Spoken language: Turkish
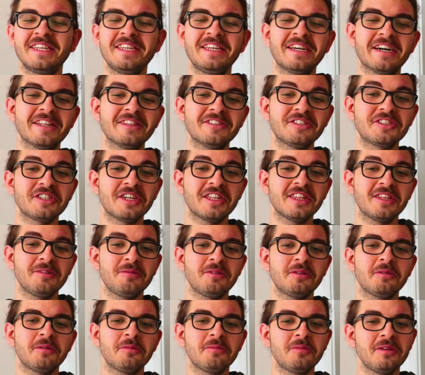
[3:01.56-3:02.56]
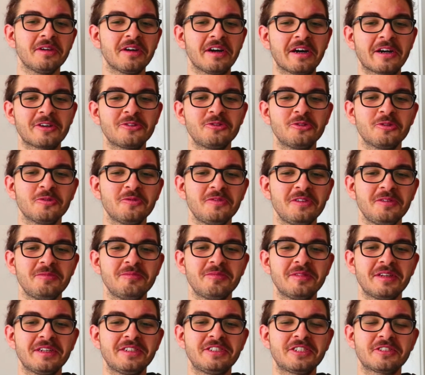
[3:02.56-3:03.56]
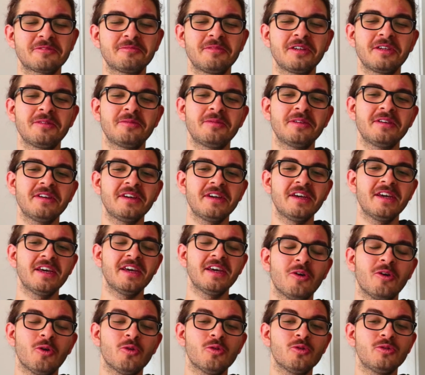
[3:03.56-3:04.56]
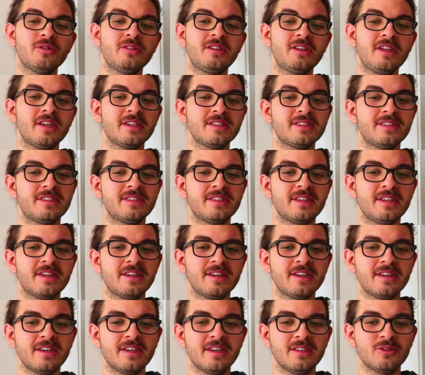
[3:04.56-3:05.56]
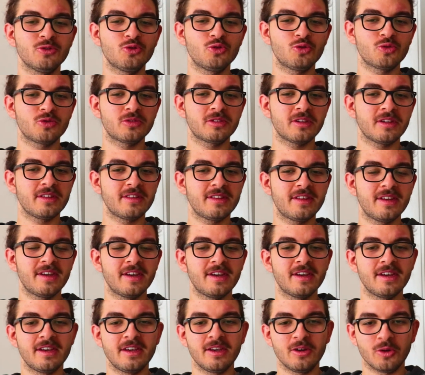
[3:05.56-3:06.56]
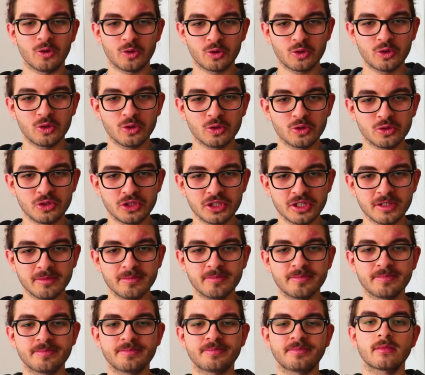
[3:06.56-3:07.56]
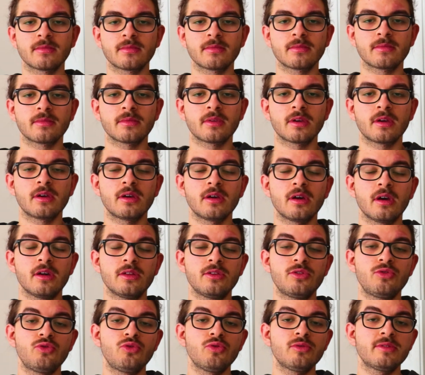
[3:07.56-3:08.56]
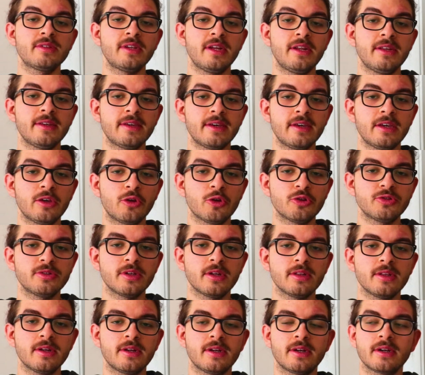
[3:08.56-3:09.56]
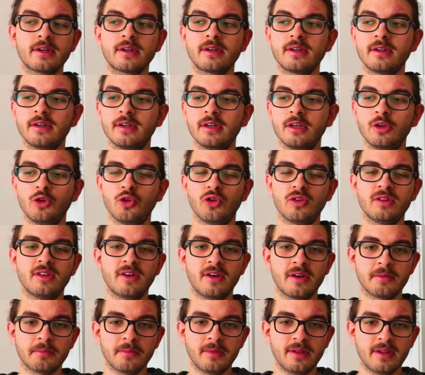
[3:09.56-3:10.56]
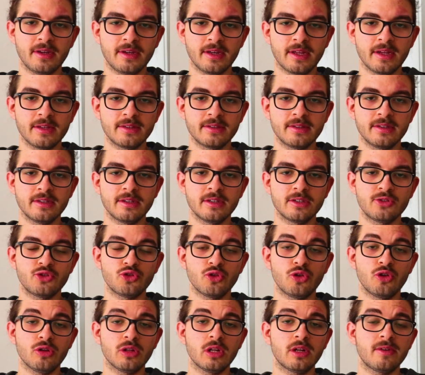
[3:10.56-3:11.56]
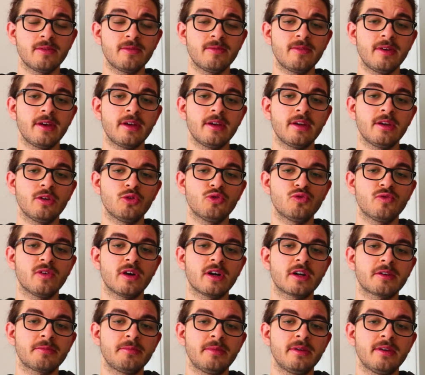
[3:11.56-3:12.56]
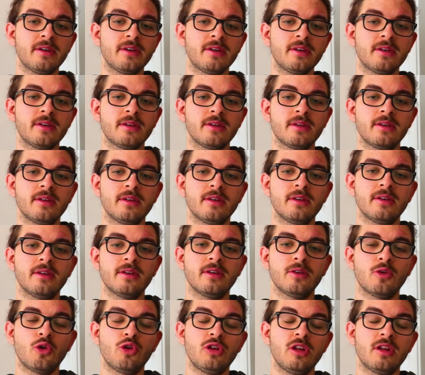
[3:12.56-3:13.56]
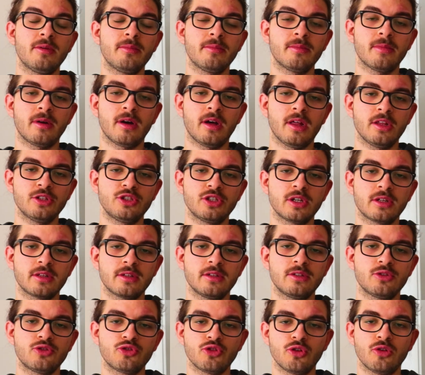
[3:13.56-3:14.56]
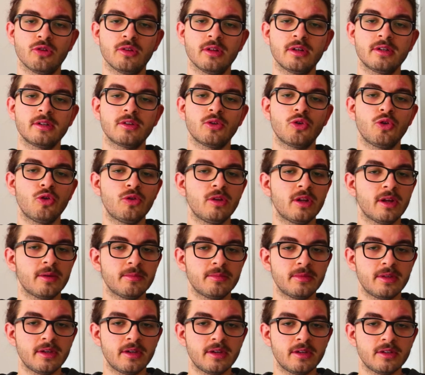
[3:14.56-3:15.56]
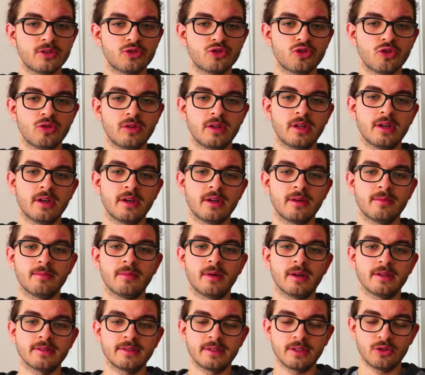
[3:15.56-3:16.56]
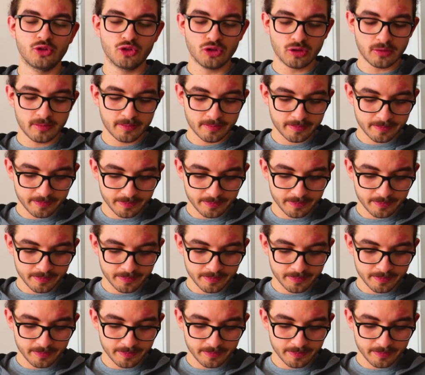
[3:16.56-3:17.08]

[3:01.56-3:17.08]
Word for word: yanlış anlamayın ama bir aksiyon filminden çıkma gibi. Onu direkt sizlere e, nutuktan okuyor olacağım. Atatürk tehlikeyi göze alarak yol devam etmeleri gerektiğini söylüyorlar ve ufak bir önlem alacaklarını söylüyorlar. O önlem de şöyle bahsediyor.